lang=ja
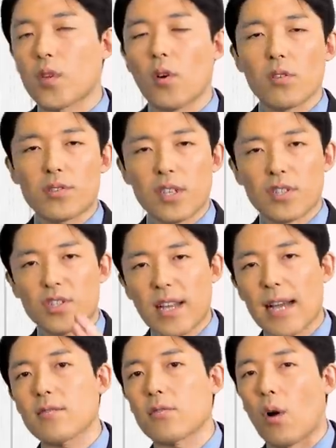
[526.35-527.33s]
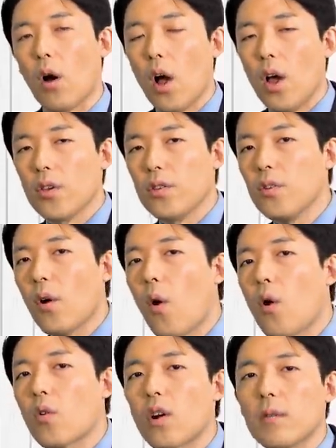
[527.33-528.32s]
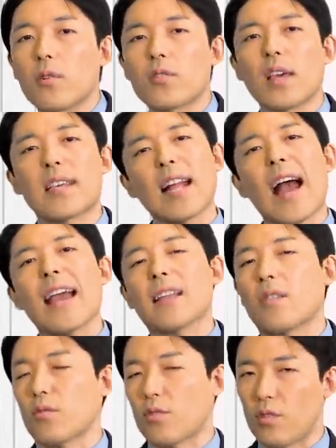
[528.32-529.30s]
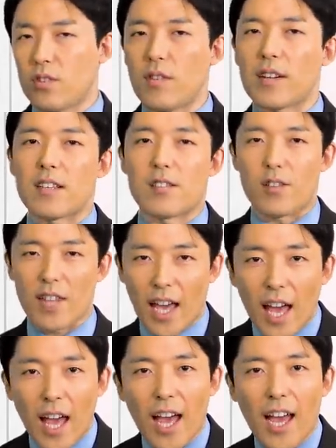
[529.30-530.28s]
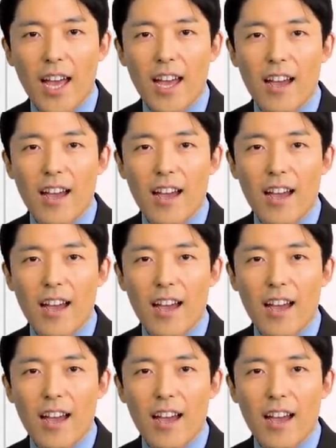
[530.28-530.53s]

強制しないぞという方向に持っていきたいということを言ってるわけですよね。